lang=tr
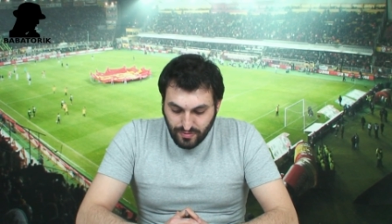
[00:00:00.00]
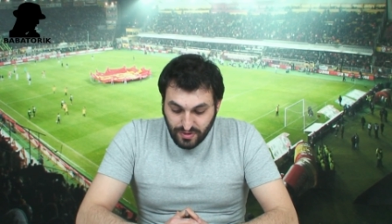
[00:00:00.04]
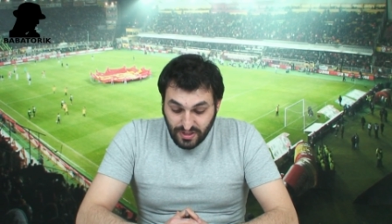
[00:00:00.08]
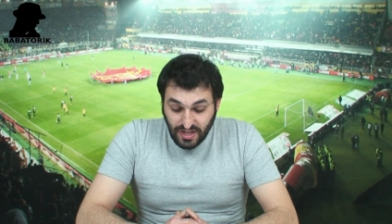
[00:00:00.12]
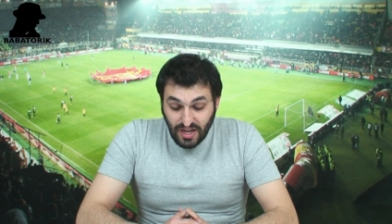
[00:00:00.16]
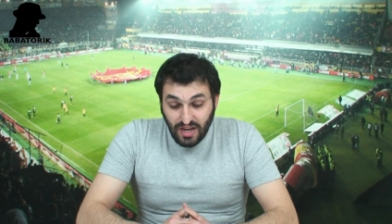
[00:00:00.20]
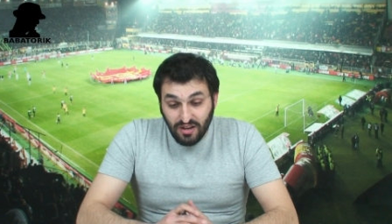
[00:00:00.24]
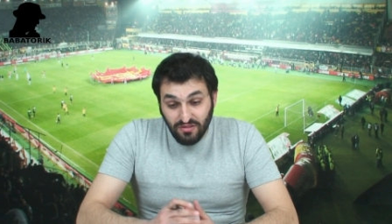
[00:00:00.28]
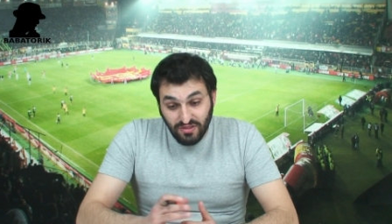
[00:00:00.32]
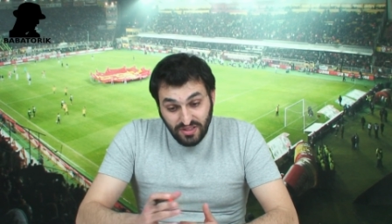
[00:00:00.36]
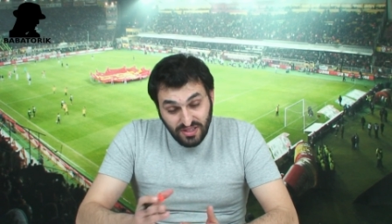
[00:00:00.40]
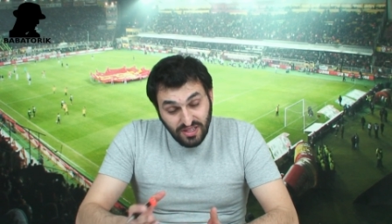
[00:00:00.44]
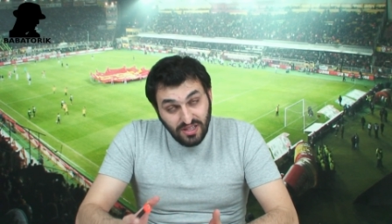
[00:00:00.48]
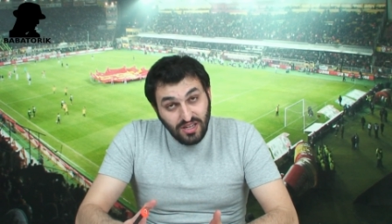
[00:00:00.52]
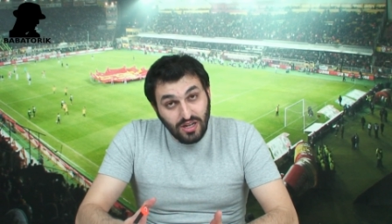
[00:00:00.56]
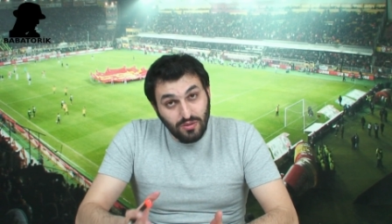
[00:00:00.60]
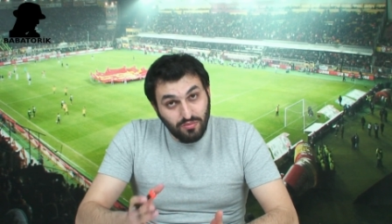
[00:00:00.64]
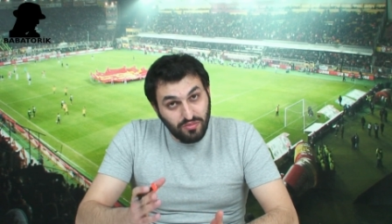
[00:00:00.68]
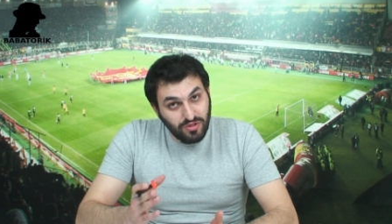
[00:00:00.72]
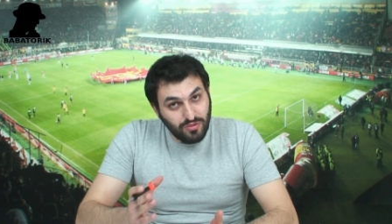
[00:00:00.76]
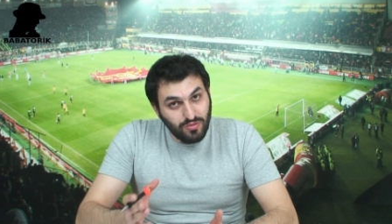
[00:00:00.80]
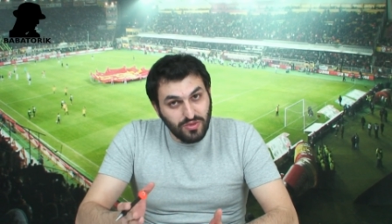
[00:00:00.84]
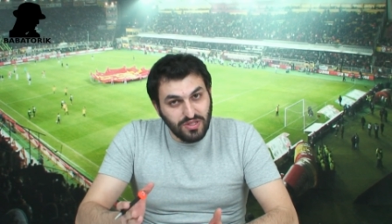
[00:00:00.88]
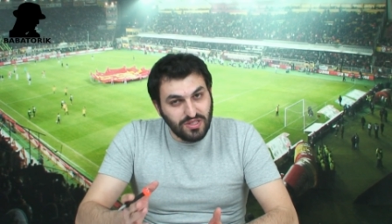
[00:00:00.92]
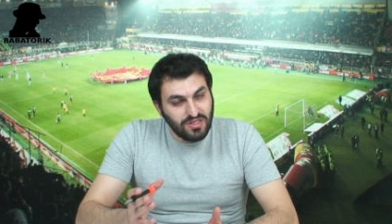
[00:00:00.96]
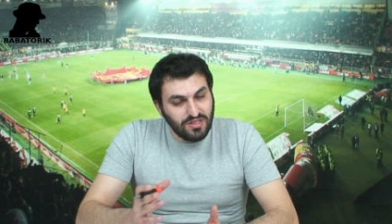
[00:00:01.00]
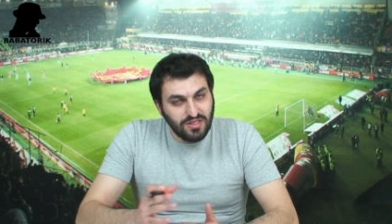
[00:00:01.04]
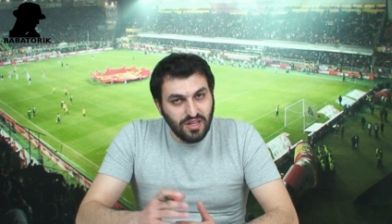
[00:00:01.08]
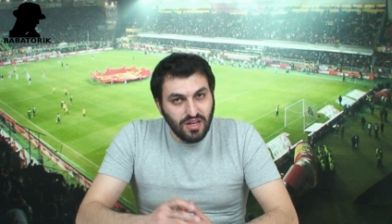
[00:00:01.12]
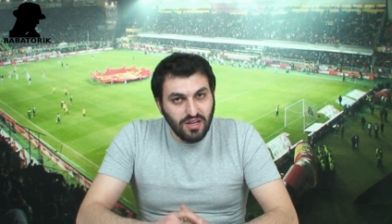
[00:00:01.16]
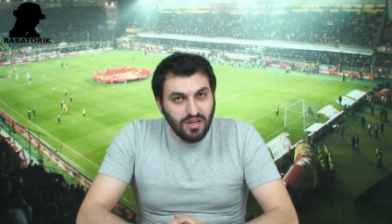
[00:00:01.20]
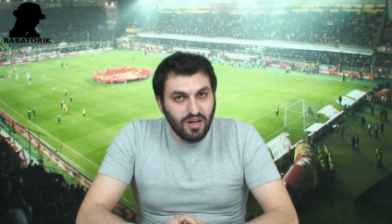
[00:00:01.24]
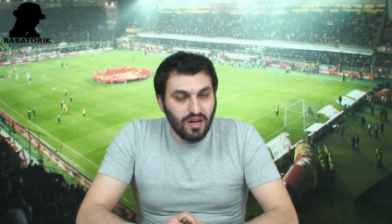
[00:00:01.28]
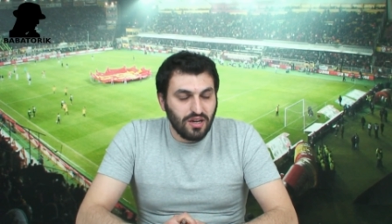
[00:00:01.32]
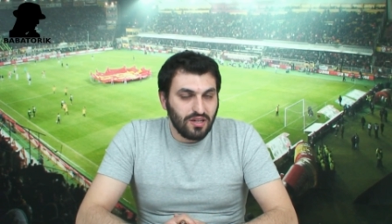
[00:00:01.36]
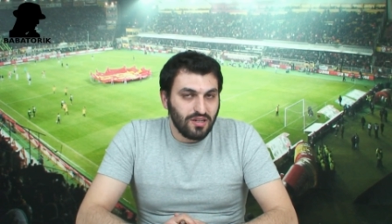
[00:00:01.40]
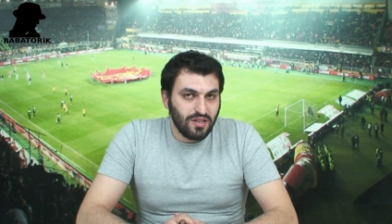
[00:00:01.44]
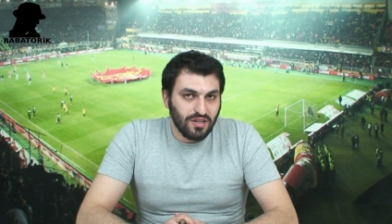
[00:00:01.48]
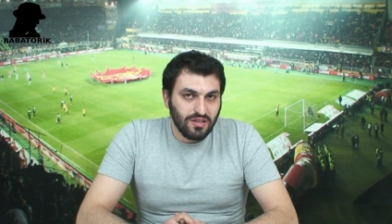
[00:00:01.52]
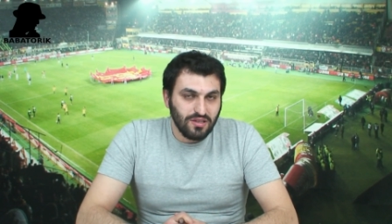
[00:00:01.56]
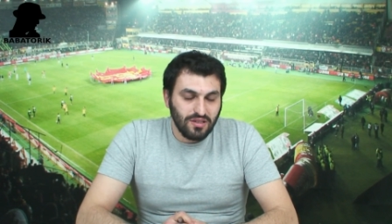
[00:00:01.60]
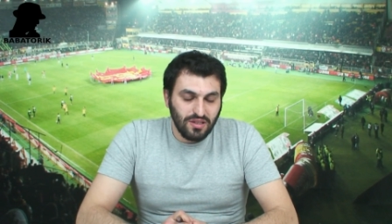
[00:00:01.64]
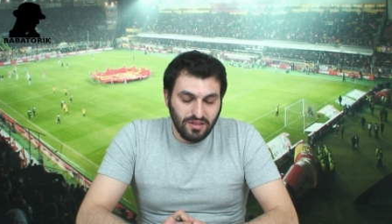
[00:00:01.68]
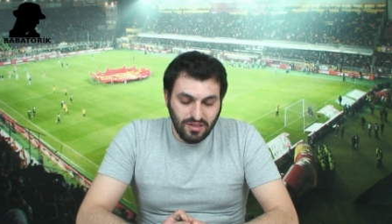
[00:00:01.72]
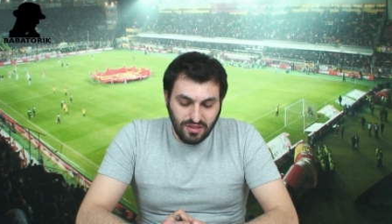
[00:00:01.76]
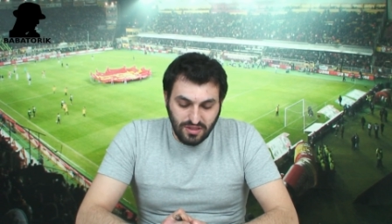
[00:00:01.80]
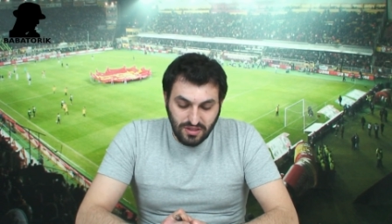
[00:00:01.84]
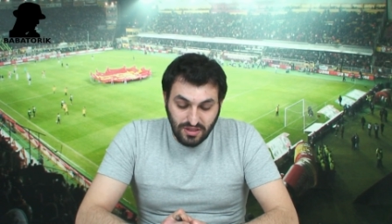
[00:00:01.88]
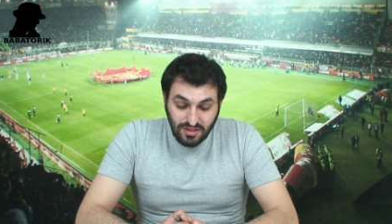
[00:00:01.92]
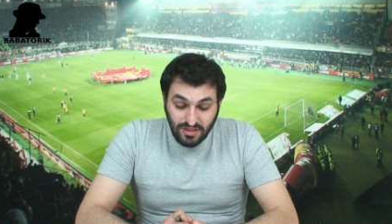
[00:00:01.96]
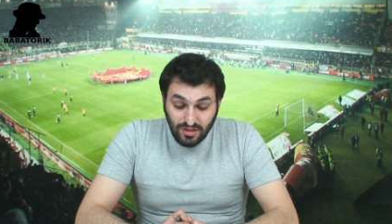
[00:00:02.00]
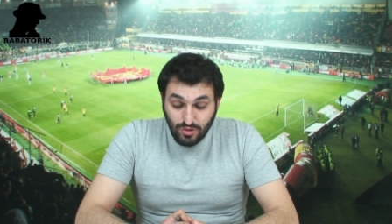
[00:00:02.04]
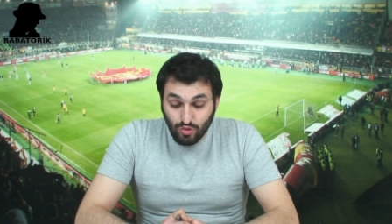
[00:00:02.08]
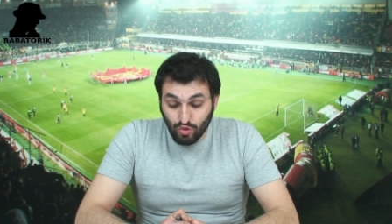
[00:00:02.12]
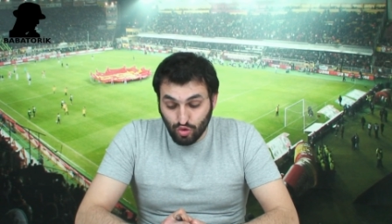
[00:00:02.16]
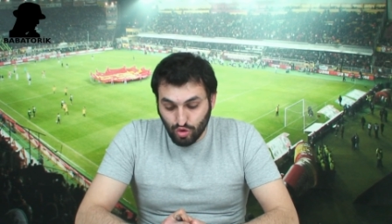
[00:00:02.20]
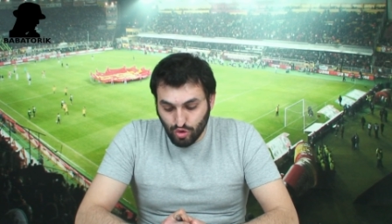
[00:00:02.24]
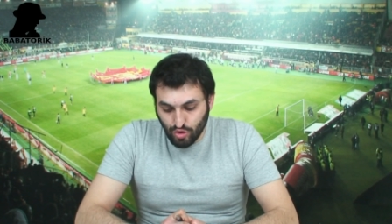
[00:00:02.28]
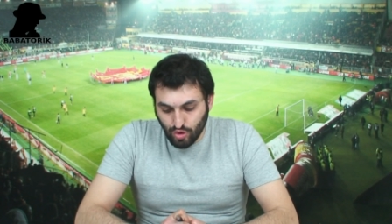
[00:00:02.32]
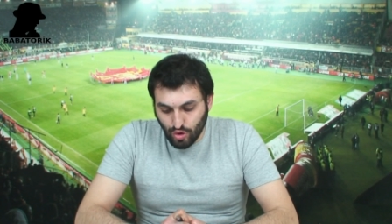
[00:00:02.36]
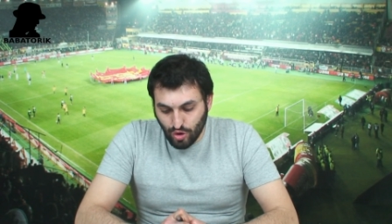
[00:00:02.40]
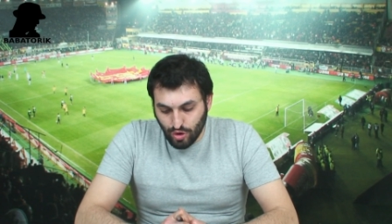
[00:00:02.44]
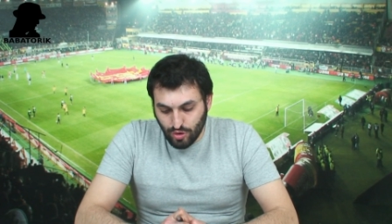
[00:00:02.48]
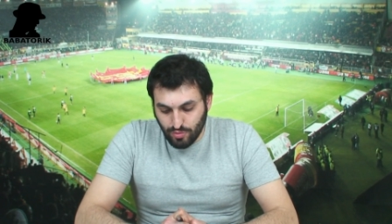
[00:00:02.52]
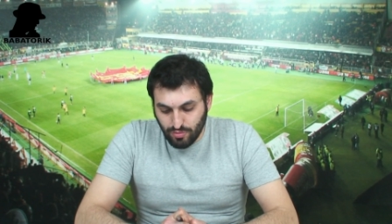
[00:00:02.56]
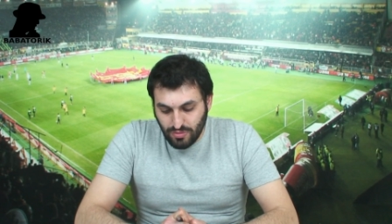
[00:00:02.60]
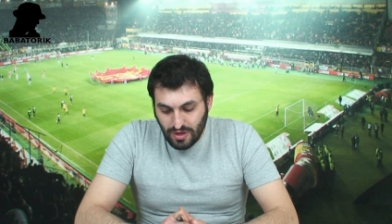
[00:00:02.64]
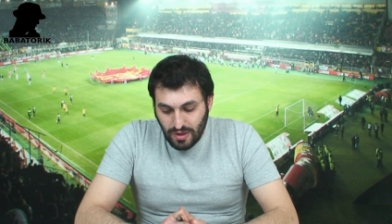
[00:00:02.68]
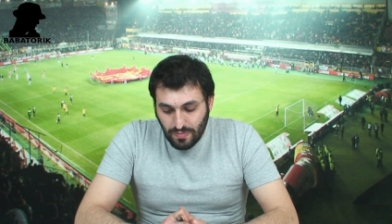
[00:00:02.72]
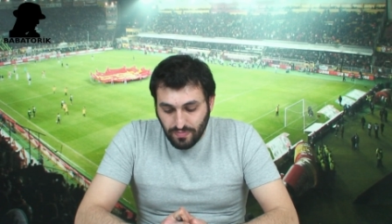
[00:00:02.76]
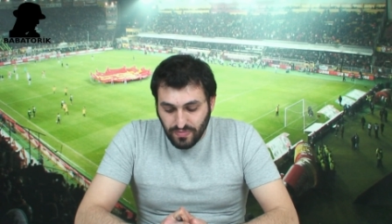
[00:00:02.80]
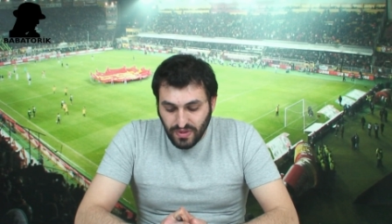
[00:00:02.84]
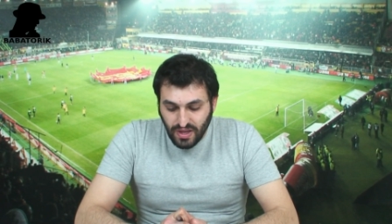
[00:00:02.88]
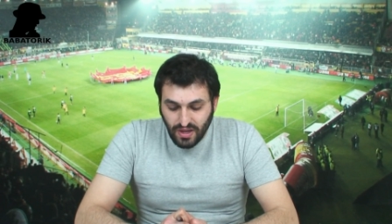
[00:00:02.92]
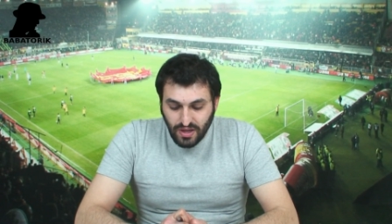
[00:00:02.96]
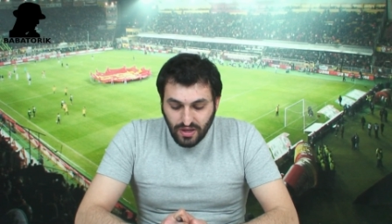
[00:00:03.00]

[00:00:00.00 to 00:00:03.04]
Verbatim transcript: rehavete kapılmasından kaynaklandığını düşünüyorum ben.